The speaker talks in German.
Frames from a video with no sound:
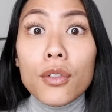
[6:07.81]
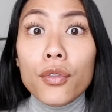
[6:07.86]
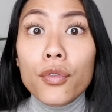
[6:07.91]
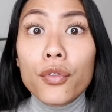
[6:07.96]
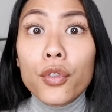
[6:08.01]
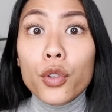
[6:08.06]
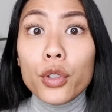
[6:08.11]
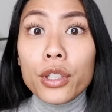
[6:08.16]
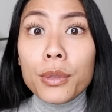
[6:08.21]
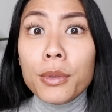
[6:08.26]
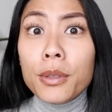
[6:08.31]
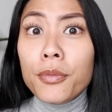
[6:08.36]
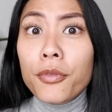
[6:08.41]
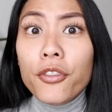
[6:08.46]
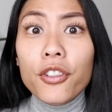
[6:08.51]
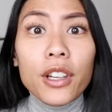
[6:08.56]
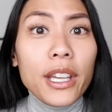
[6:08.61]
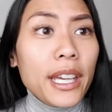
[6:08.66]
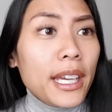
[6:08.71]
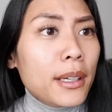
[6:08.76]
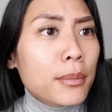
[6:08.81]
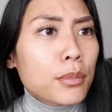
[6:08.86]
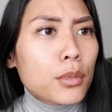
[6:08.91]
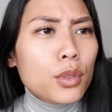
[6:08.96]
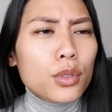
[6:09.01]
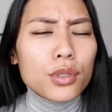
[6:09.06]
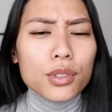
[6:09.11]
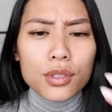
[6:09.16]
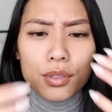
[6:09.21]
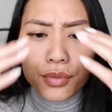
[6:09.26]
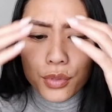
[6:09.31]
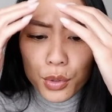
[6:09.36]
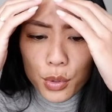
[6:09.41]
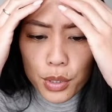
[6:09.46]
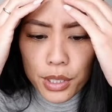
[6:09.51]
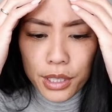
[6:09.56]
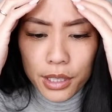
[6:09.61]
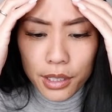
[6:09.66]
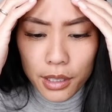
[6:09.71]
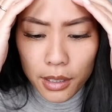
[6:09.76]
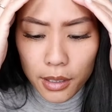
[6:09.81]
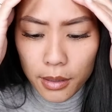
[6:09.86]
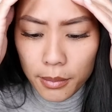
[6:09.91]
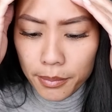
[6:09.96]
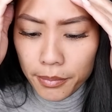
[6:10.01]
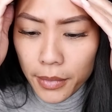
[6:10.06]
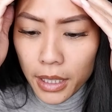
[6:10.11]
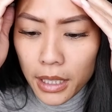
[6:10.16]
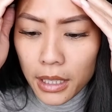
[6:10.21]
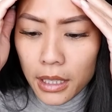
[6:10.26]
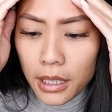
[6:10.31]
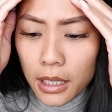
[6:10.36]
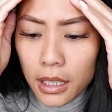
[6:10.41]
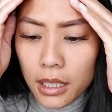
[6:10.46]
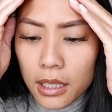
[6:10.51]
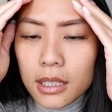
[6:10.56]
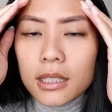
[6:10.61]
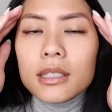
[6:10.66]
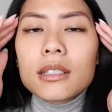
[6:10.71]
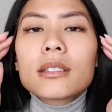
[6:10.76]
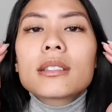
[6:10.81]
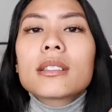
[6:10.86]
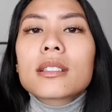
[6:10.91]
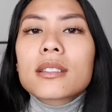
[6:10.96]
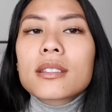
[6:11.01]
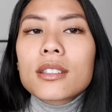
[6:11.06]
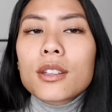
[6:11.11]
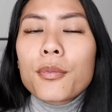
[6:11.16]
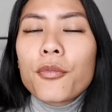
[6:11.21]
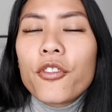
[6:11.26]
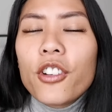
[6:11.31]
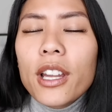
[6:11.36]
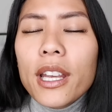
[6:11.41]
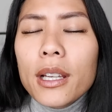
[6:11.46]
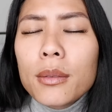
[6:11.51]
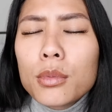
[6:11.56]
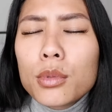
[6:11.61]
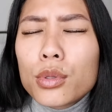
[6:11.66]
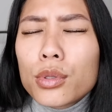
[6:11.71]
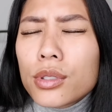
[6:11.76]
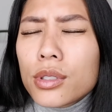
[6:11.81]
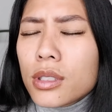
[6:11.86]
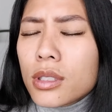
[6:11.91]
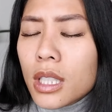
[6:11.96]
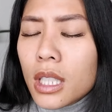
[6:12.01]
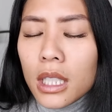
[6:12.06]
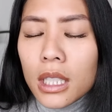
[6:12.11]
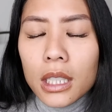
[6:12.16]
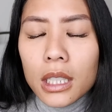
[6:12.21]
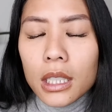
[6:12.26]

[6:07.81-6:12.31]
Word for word: wo ich mich pflegen muss, wo ich, ähm, äh, das ich pflegen muss,